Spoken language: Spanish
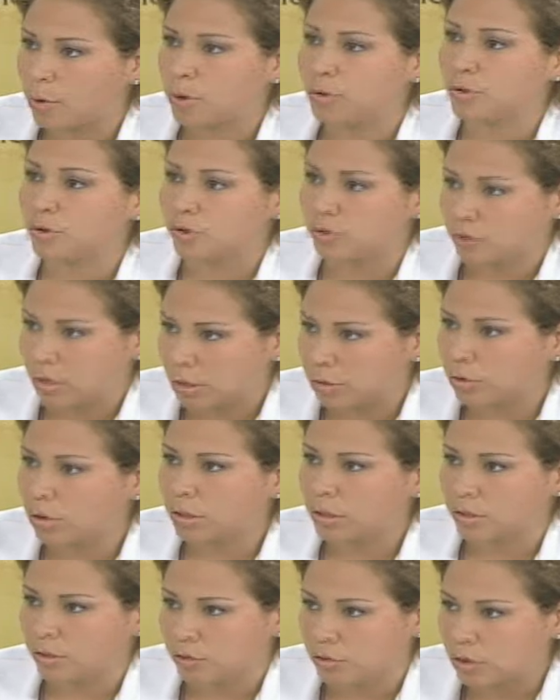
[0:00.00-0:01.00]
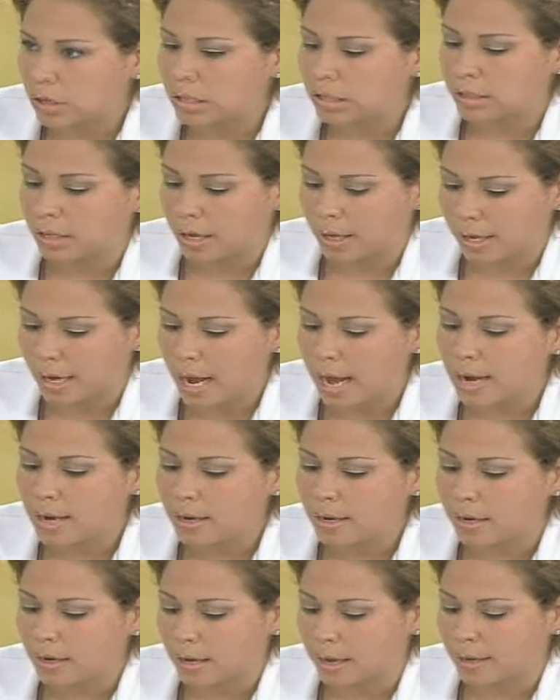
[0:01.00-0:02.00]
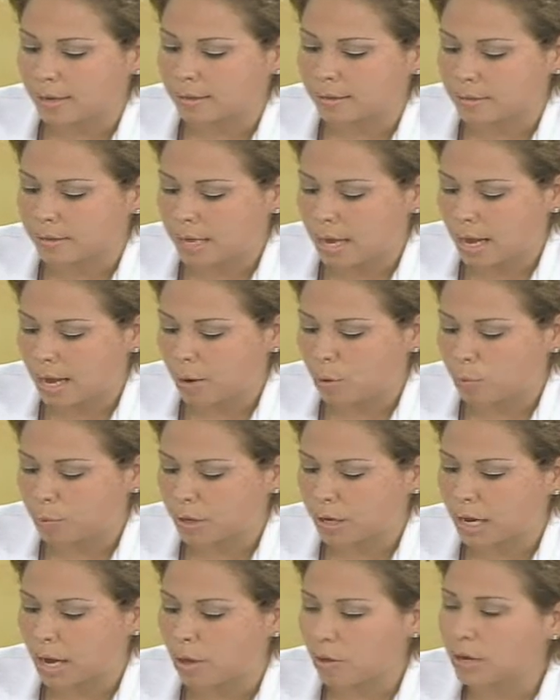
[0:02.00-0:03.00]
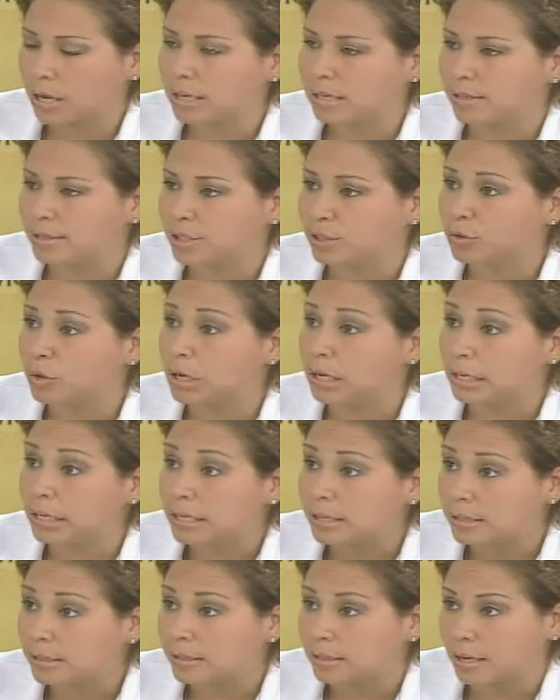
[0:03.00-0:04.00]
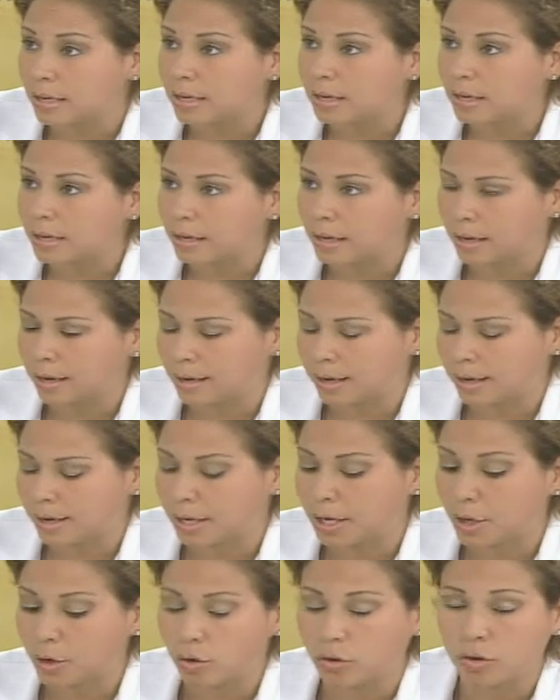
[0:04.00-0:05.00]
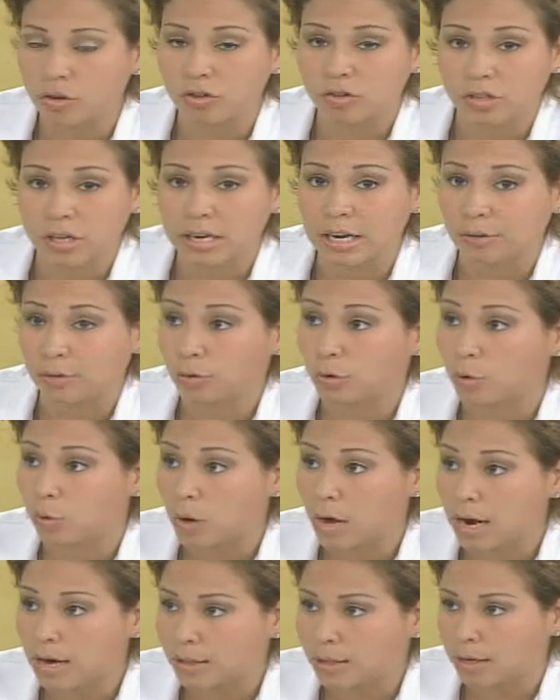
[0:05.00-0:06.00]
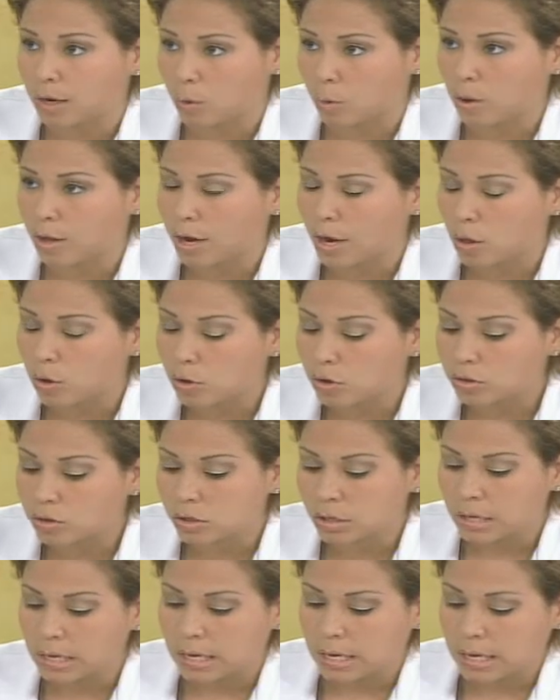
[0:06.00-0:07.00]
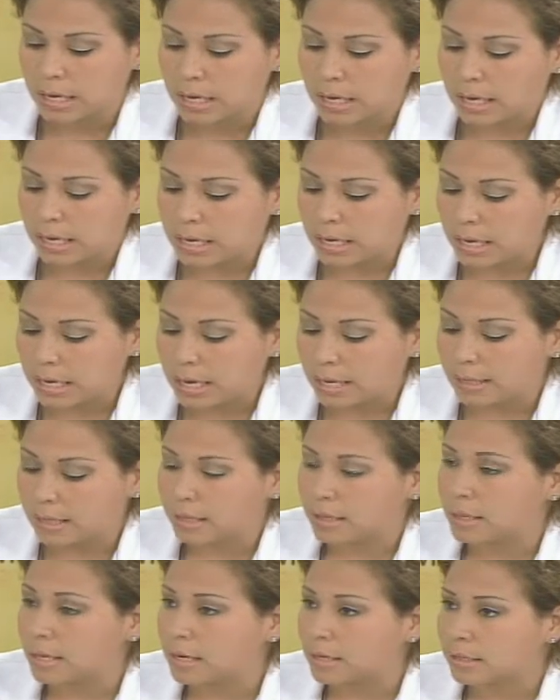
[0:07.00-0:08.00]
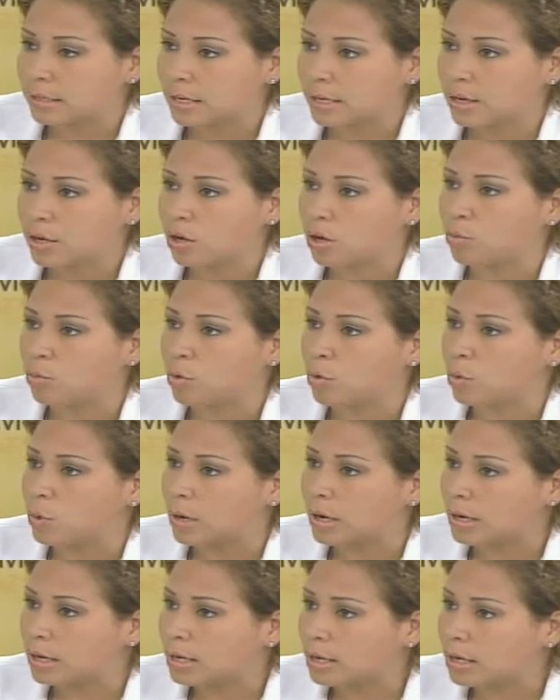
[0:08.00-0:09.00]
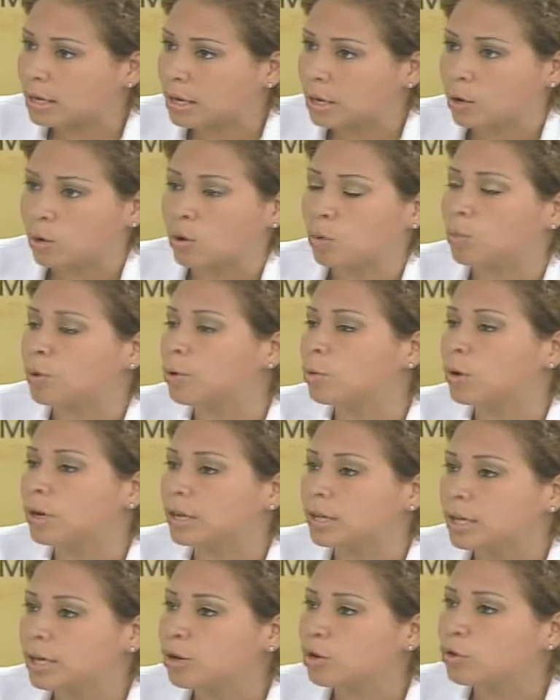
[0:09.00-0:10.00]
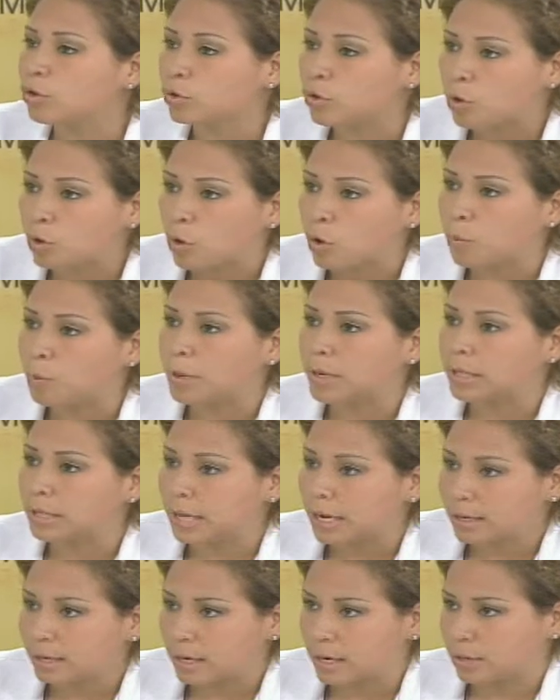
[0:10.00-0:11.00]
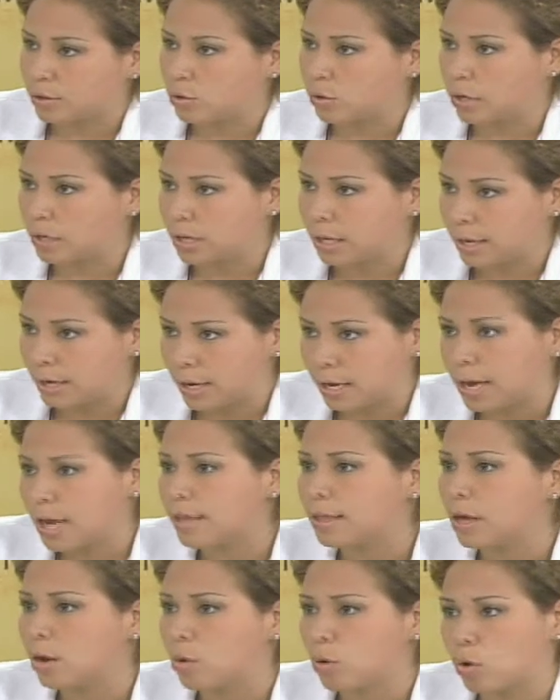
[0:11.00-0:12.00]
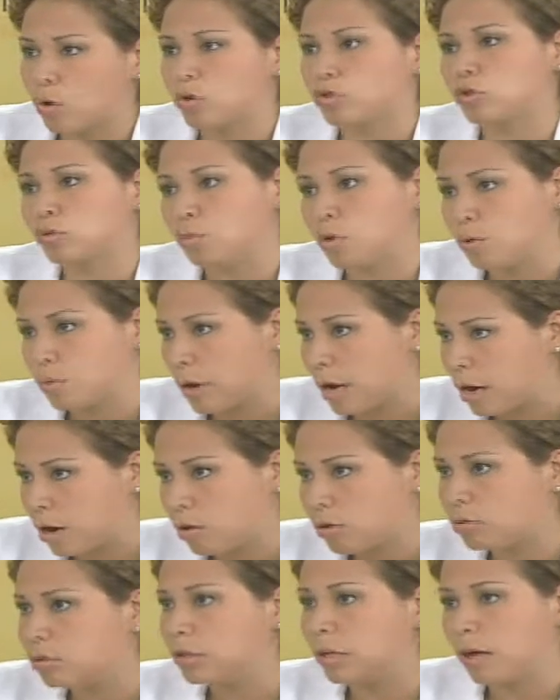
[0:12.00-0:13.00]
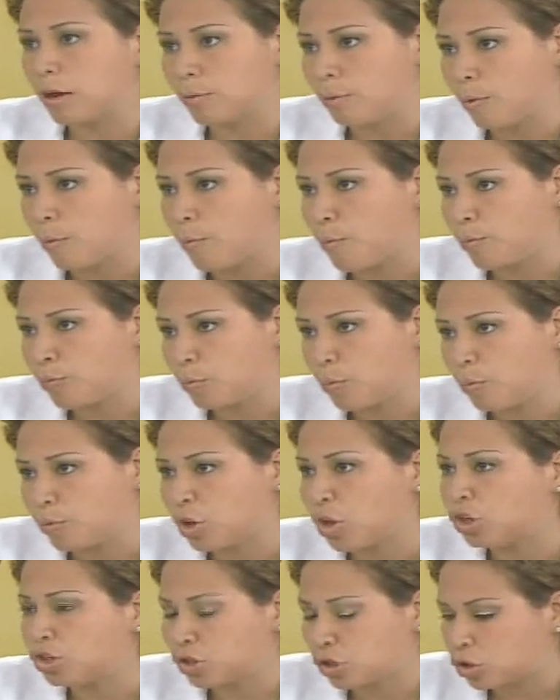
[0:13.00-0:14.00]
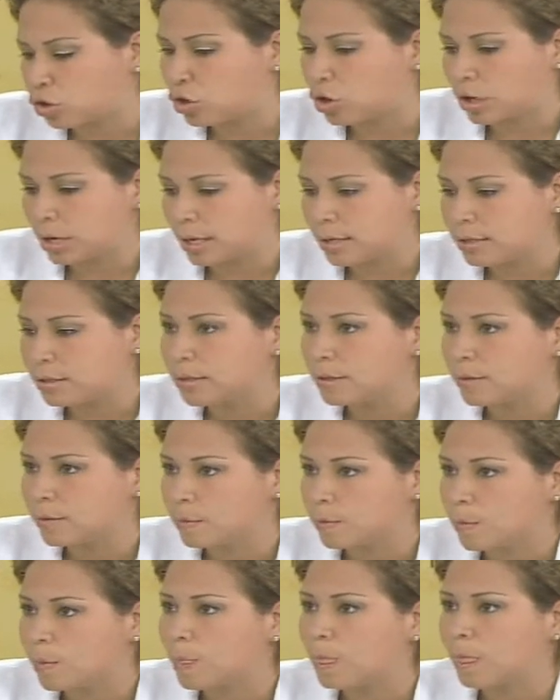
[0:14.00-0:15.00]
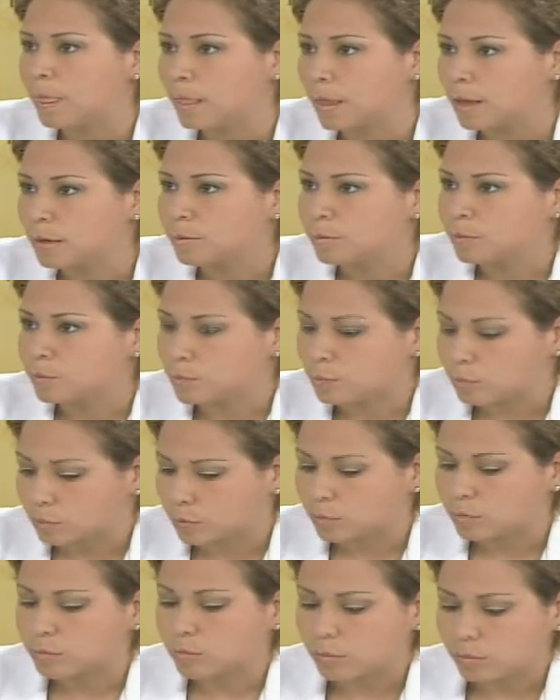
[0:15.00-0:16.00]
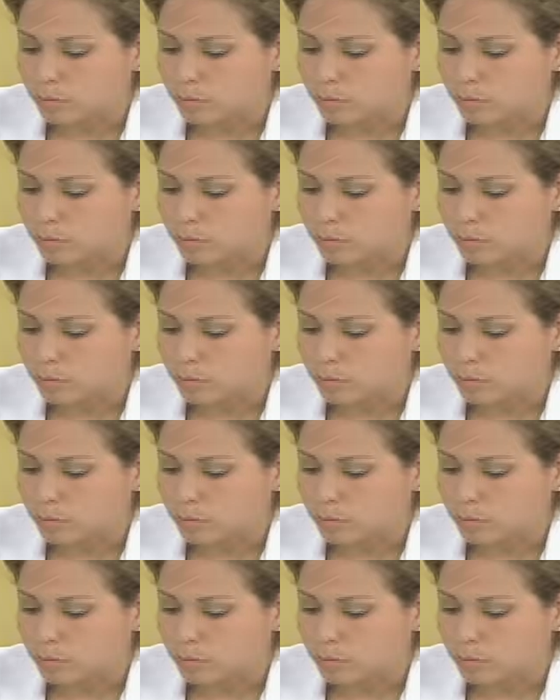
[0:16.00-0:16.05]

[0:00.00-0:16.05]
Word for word: nuestro centro de atención integral que está ubicado en el distrito del lince en el Girón José de la Torre Ugarte, en la cuadra 2 y atenderse como, en, cualquier otro hospital de la solidaridad a un costo muy bajo. ¿Cuánto cuesta de 8 soles. Es decir, yo voy, pago